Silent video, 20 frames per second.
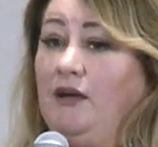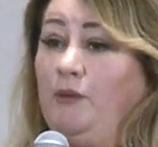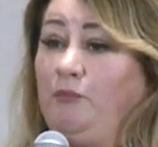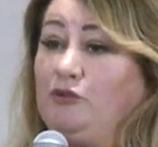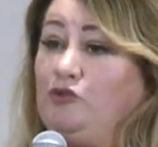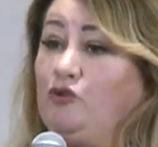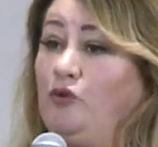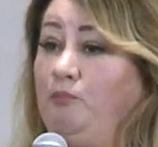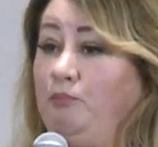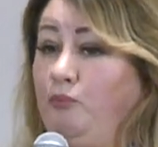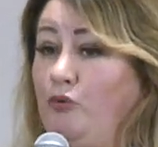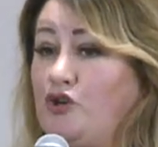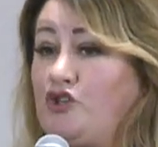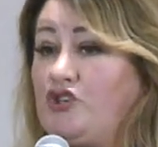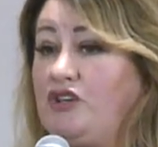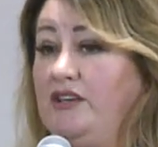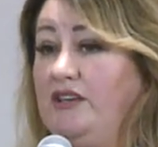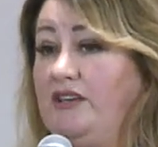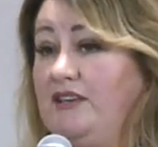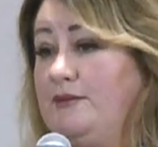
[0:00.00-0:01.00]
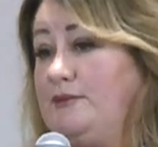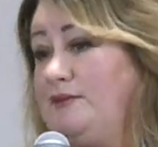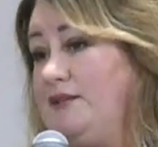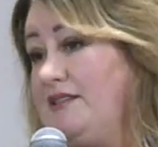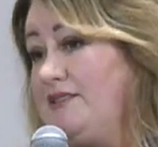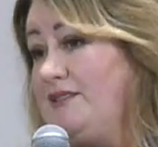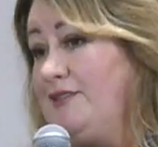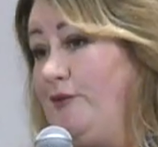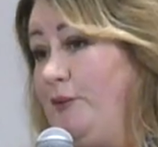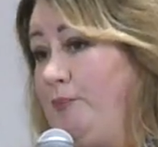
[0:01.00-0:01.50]
Потом позже их,
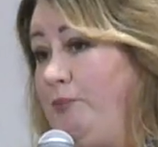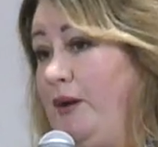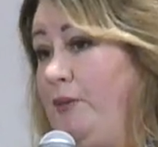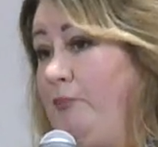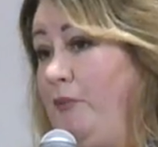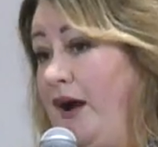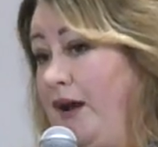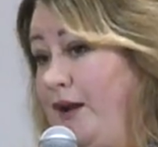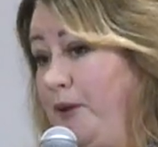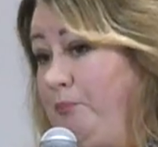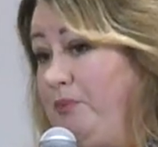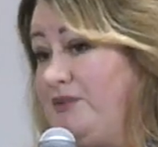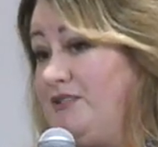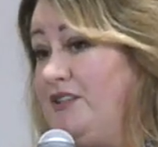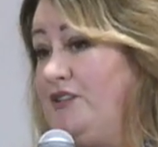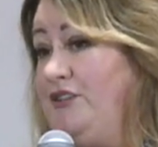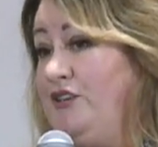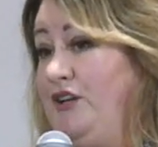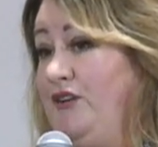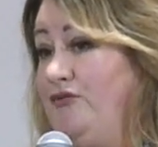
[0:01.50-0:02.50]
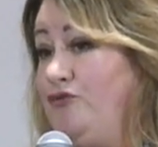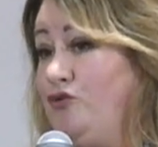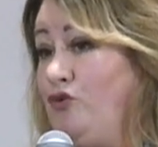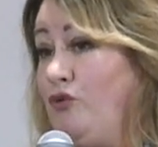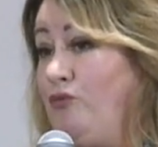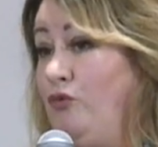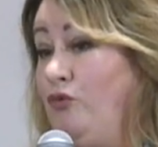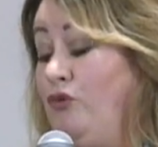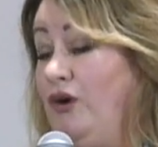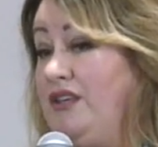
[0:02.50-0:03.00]
естественно, поймали, посадили в
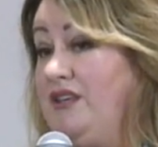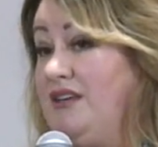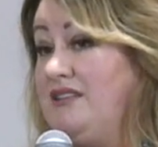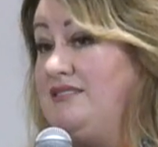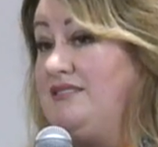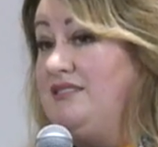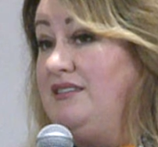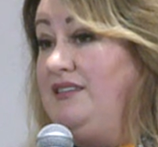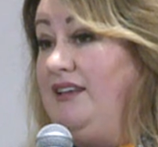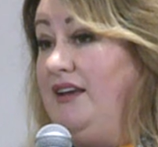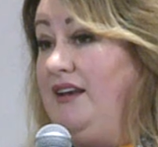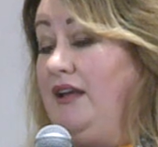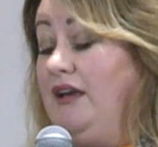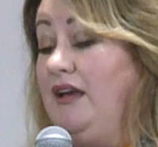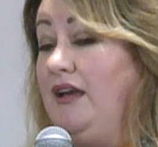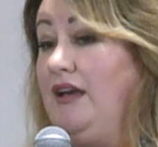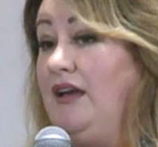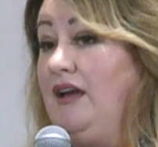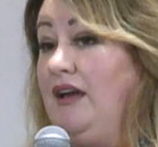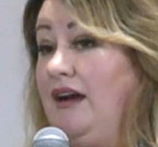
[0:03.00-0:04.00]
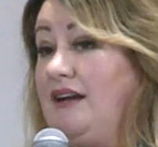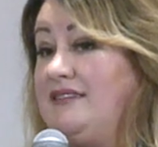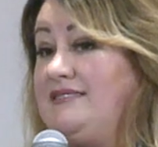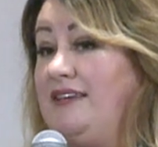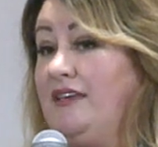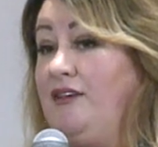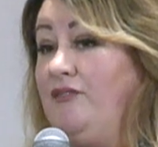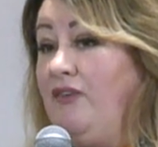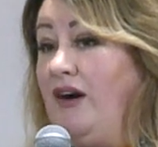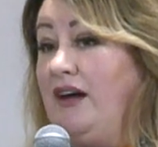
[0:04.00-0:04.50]
тюрьму, они отсидели
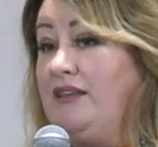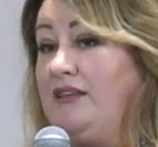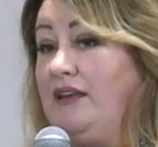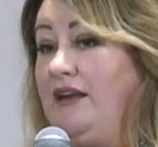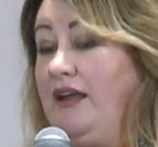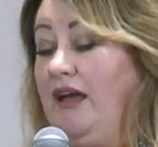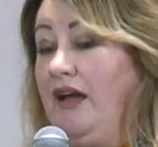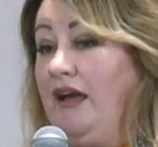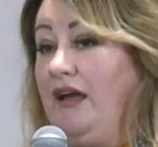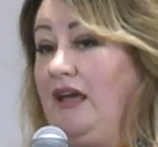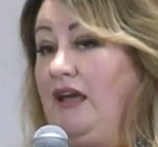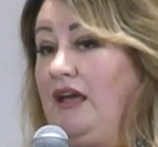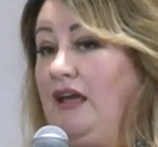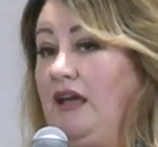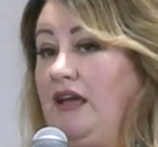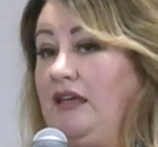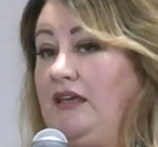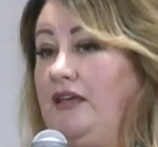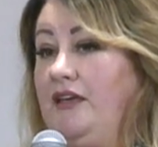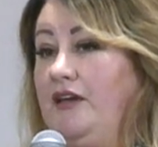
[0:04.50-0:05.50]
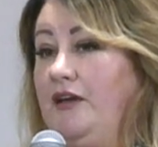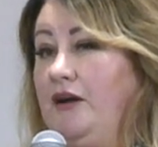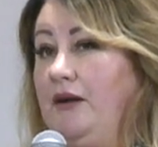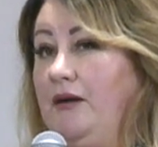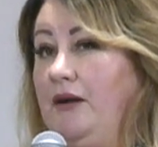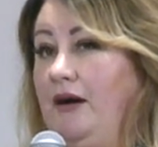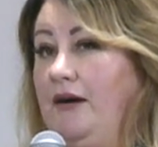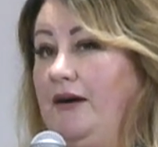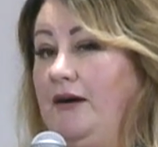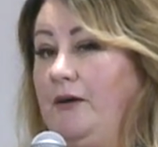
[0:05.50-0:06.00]
за Евангелие. И
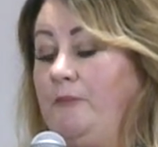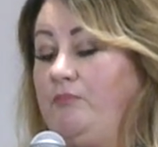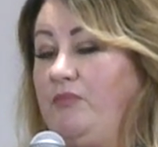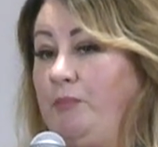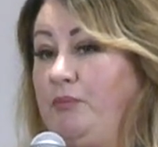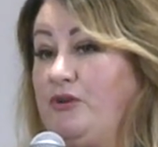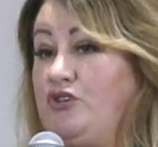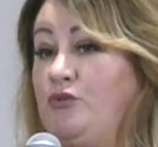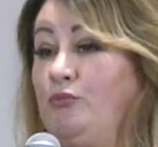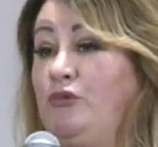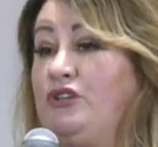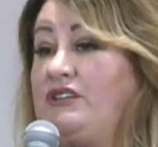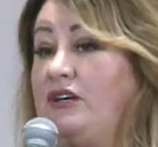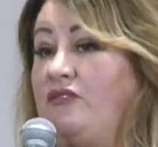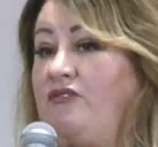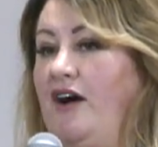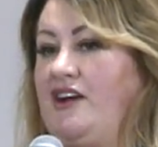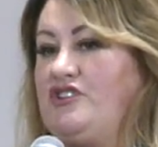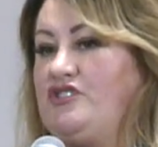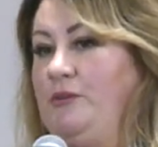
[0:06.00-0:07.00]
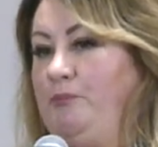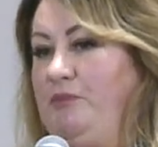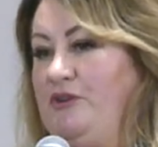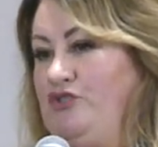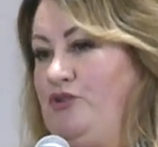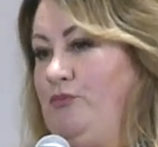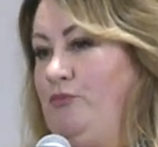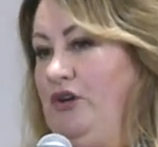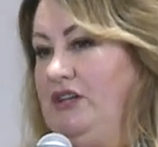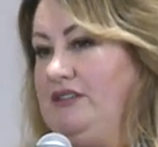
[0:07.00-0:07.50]
э, почему это важно,
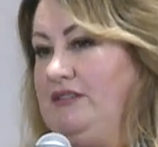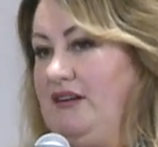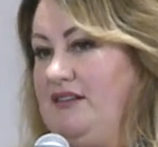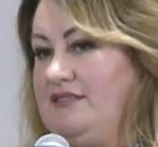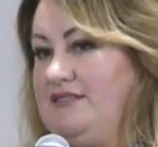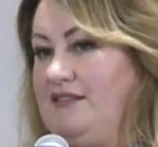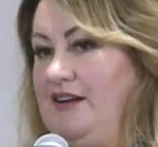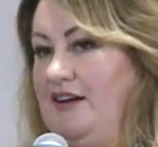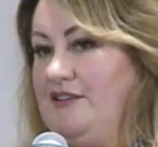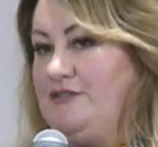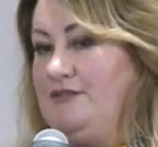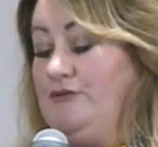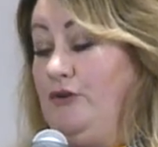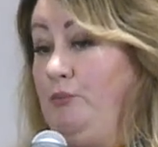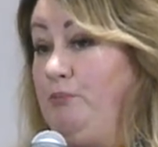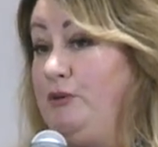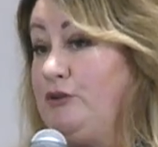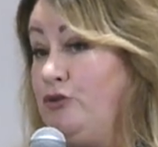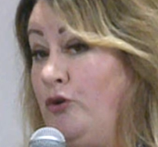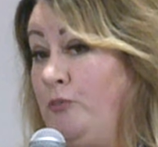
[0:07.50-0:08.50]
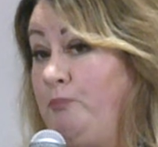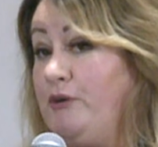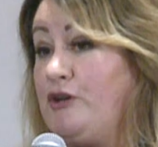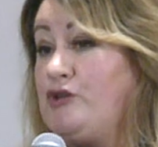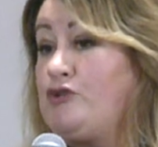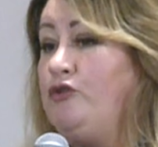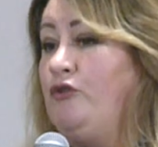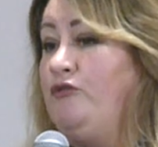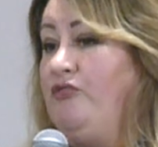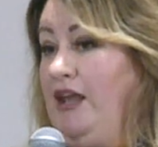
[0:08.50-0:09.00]
почему я это рассказываю? Потом
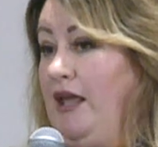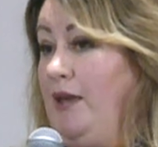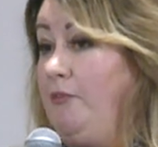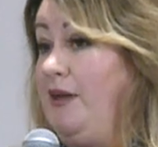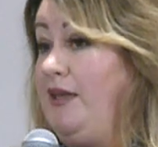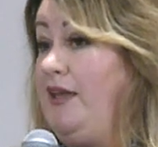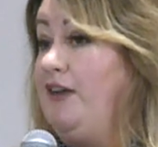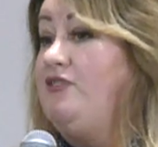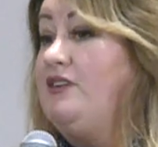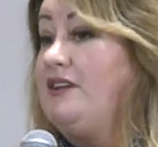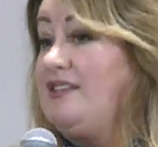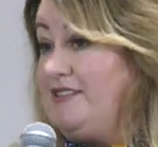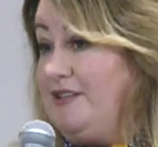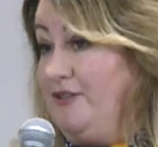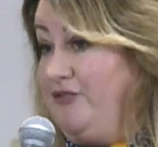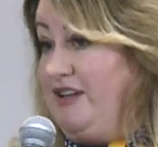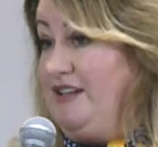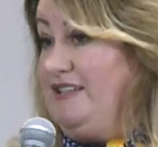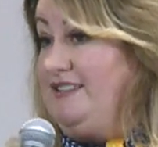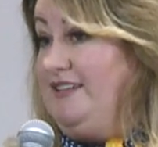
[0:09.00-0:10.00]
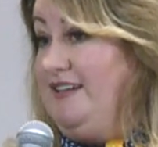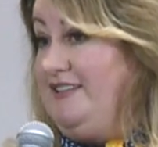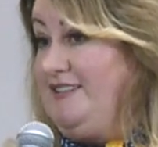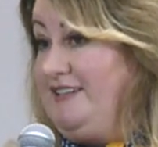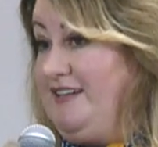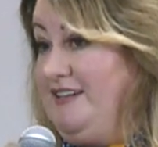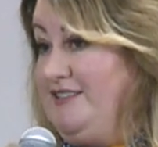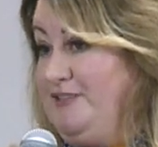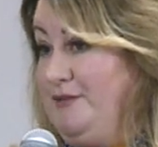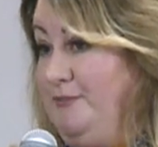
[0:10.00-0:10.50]
прошло время, я выросла в
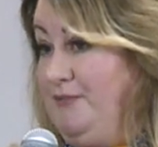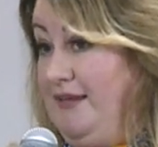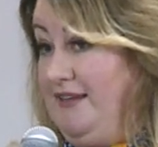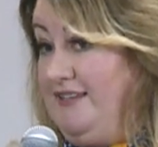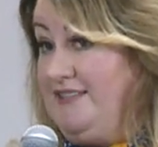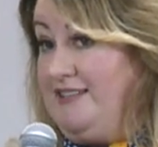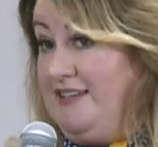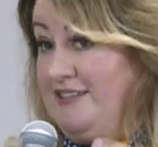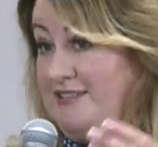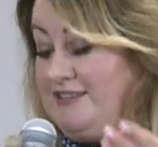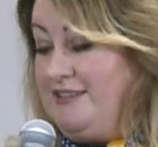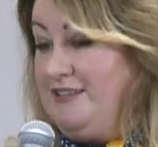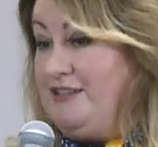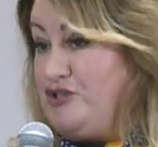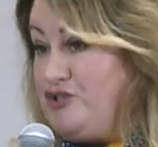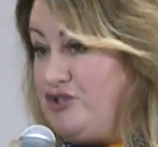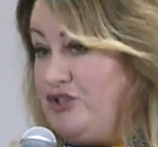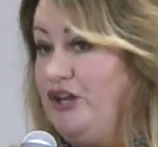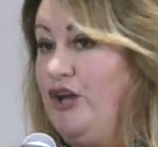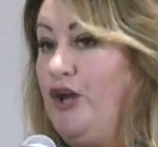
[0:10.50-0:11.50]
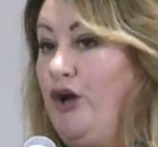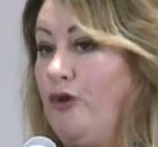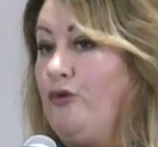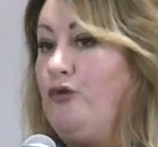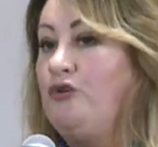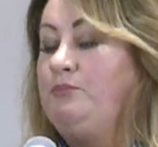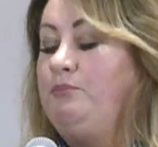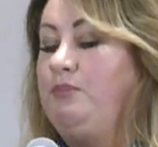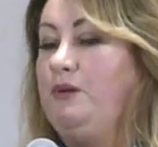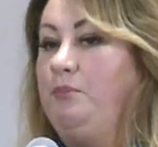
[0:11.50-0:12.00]
христианской семье. Естественно, наш
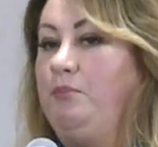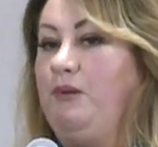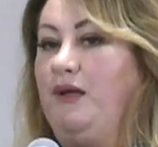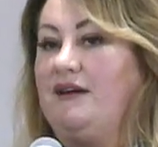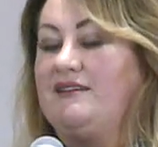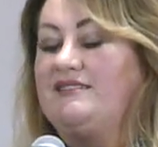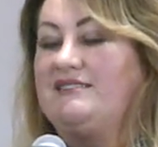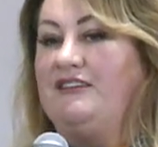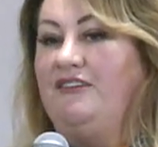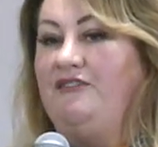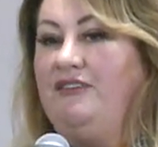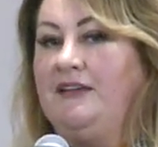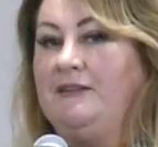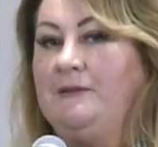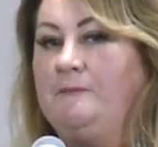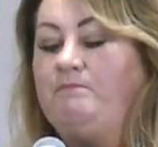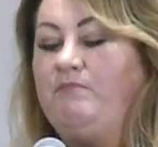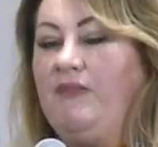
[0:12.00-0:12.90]
род был благословен.